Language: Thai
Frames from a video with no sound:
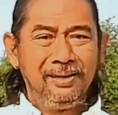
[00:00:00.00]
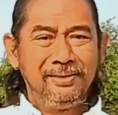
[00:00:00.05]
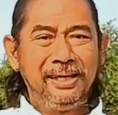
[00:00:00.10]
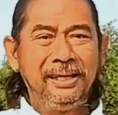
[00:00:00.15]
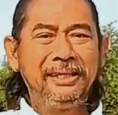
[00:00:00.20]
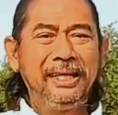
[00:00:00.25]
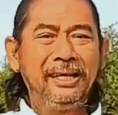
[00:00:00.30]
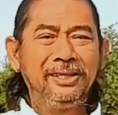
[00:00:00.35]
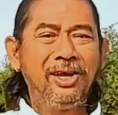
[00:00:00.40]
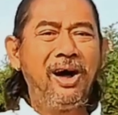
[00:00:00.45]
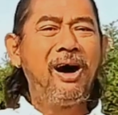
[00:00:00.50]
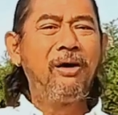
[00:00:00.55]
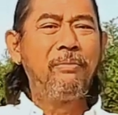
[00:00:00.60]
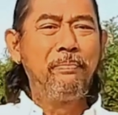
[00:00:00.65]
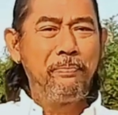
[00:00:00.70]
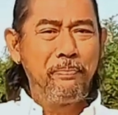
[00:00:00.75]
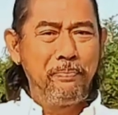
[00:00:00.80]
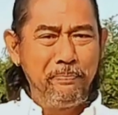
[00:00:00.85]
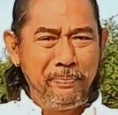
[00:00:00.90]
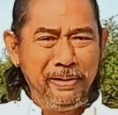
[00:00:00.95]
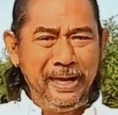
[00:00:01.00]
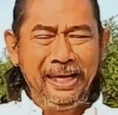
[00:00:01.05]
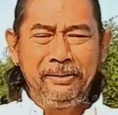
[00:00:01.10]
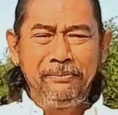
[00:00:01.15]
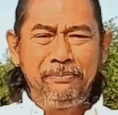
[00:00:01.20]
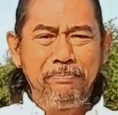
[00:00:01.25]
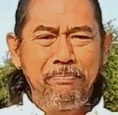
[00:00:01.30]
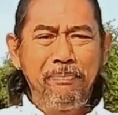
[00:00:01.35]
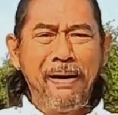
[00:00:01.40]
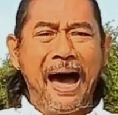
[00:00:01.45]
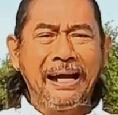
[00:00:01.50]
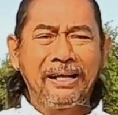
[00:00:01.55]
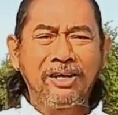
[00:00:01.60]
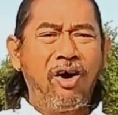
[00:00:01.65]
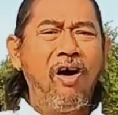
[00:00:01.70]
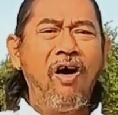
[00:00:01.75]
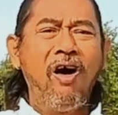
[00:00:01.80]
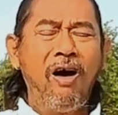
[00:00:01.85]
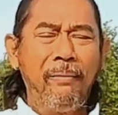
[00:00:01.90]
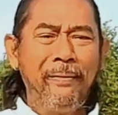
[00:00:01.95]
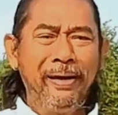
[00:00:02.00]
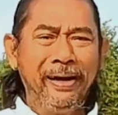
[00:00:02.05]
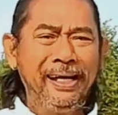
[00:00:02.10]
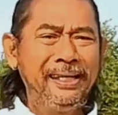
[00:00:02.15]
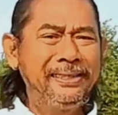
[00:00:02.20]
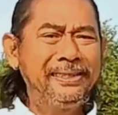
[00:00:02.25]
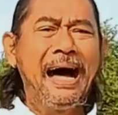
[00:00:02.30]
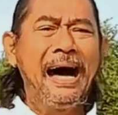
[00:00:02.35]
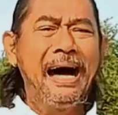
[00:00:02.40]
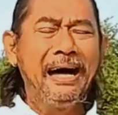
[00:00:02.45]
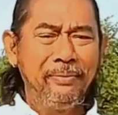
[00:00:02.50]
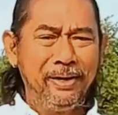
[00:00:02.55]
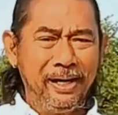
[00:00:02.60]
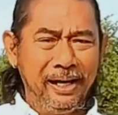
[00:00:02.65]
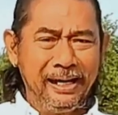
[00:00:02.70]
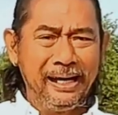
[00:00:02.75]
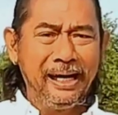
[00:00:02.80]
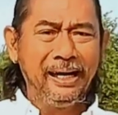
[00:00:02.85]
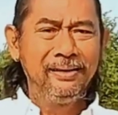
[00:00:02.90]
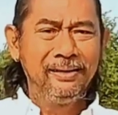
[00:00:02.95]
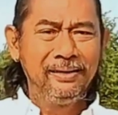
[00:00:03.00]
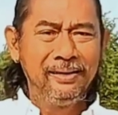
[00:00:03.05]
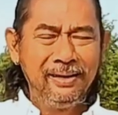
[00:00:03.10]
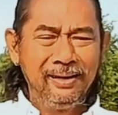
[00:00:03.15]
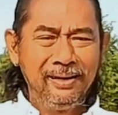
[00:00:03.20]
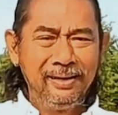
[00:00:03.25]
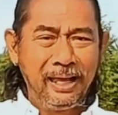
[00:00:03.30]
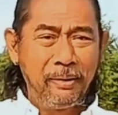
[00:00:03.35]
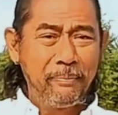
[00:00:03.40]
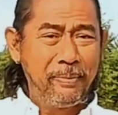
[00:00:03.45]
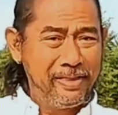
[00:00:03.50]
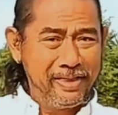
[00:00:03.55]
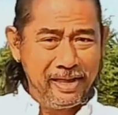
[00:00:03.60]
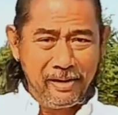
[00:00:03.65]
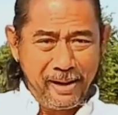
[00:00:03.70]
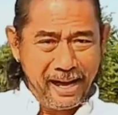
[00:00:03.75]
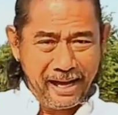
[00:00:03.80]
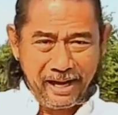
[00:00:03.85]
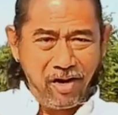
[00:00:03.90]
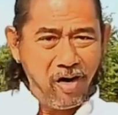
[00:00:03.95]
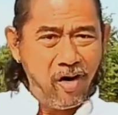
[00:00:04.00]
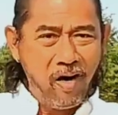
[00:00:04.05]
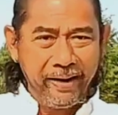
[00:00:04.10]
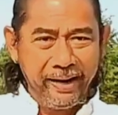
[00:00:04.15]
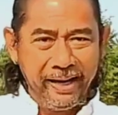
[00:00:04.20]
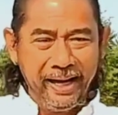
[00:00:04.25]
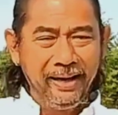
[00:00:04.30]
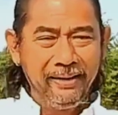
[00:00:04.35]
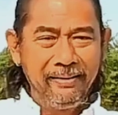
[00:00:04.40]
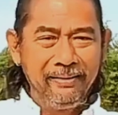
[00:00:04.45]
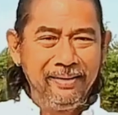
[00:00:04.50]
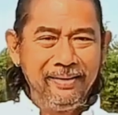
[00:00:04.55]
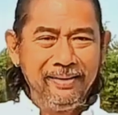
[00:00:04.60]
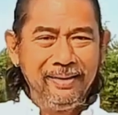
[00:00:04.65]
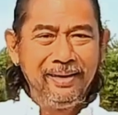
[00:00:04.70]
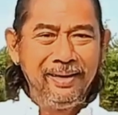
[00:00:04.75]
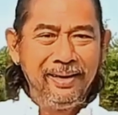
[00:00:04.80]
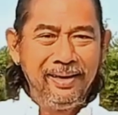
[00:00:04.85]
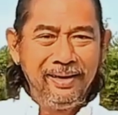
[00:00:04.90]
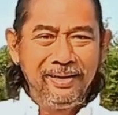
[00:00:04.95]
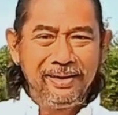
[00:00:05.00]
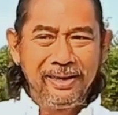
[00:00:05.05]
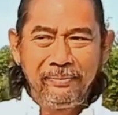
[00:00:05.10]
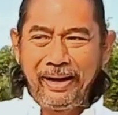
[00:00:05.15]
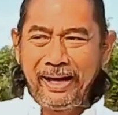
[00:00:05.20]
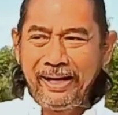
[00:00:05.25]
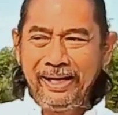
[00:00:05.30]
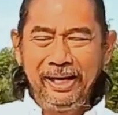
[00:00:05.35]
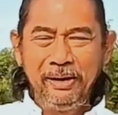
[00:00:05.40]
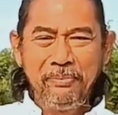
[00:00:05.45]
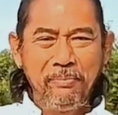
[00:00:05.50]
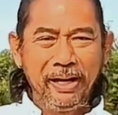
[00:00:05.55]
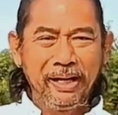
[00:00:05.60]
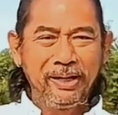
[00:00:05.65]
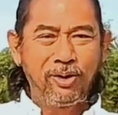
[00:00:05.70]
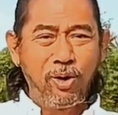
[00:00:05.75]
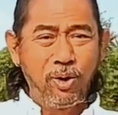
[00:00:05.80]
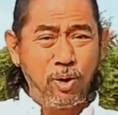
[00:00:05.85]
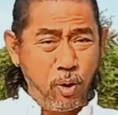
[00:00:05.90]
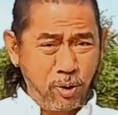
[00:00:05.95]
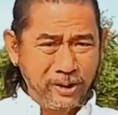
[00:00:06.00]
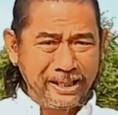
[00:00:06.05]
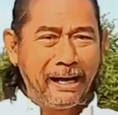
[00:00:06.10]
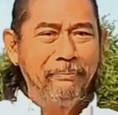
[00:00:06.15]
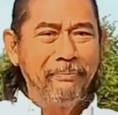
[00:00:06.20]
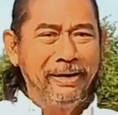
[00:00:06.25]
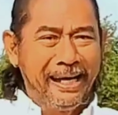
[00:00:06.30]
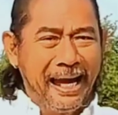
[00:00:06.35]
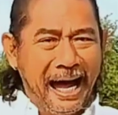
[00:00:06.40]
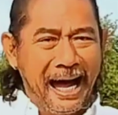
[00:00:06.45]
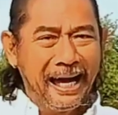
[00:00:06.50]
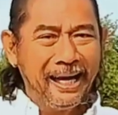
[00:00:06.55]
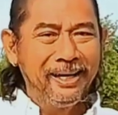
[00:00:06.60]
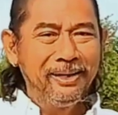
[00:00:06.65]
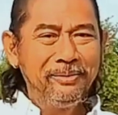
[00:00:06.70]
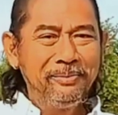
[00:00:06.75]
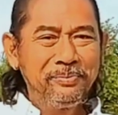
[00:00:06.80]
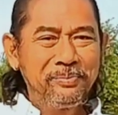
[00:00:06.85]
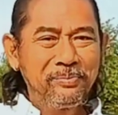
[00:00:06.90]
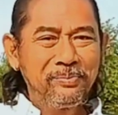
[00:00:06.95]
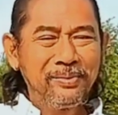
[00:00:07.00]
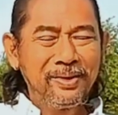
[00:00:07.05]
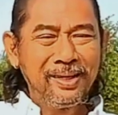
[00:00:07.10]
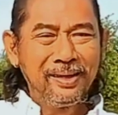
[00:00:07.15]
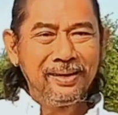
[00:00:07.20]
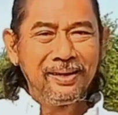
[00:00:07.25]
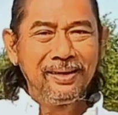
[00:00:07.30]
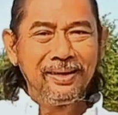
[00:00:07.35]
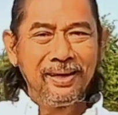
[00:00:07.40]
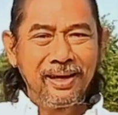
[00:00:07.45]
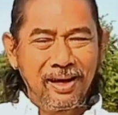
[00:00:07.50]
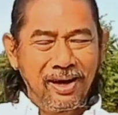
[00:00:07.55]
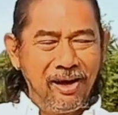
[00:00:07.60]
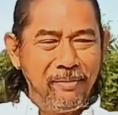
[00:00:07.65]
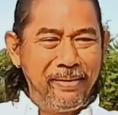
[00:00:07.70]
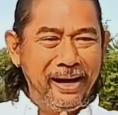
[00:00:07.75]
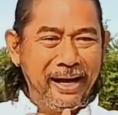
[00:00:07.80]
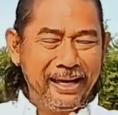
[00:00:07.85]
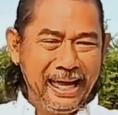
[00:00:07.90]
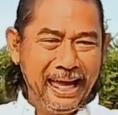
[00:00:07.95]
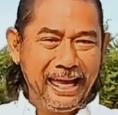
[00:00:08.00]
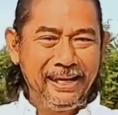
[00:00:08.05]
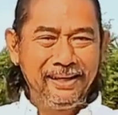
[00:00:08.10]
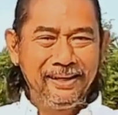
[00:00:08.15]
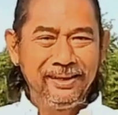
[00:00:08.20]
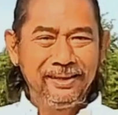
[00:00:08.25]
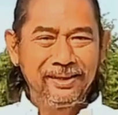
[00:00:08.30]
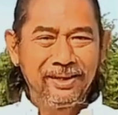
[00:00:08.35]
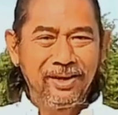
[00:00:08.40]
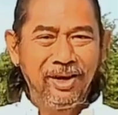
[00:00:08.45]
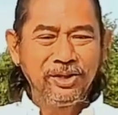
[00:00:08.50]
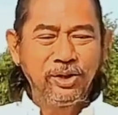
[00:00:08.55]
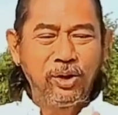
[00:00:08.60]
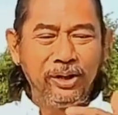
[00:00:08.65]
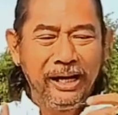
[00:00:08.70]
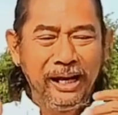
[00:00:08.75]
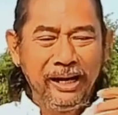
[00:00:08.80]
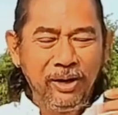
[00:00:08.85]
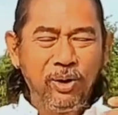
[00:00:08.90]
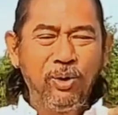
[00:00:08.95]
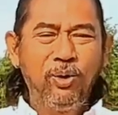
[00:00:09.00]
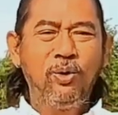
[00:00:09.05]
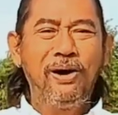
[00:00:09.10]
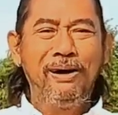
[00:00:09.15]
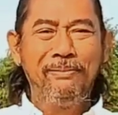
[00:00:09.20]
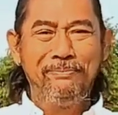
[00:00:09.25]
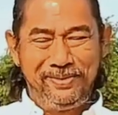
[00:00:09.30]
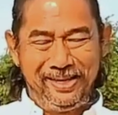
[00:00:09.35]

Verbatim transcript: จริงๆ ต้องเอามีดปาดคอมันให้ตายไปเลยนะ ถ้าเป็นสมัยก่อนนะสมัยนี้มันคงทำไม่ได้ก็มาเค้นก็จนได้รู้ความ